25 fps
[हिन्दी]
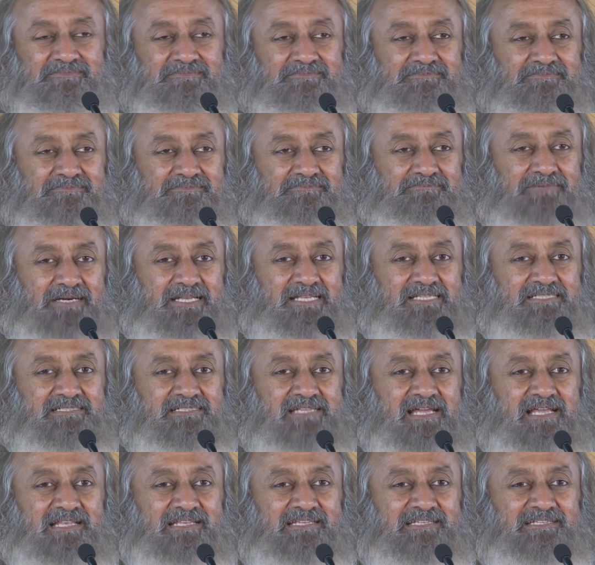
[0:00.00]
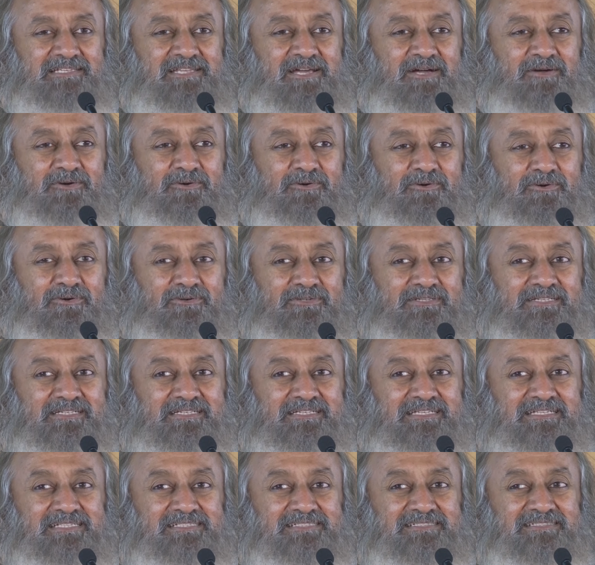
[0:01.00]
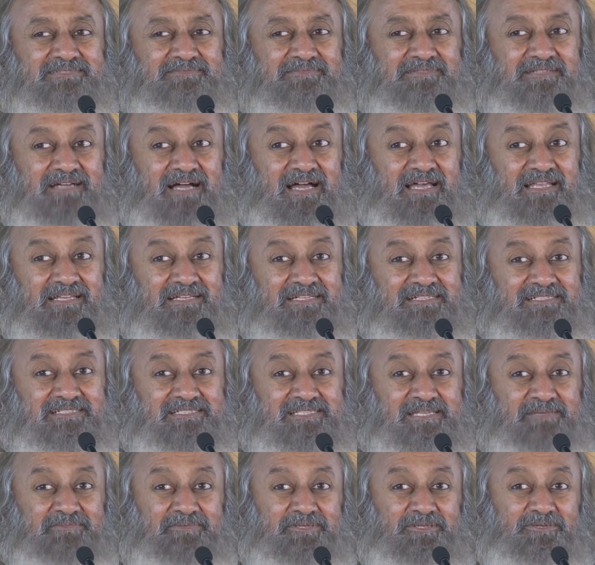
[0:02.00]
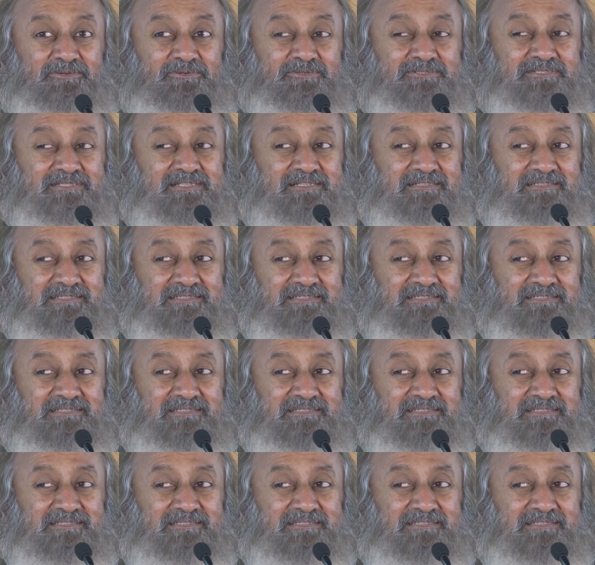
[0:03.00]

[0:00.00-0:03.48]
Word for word: बलशाली ना हो इस कारण से भी हो सकता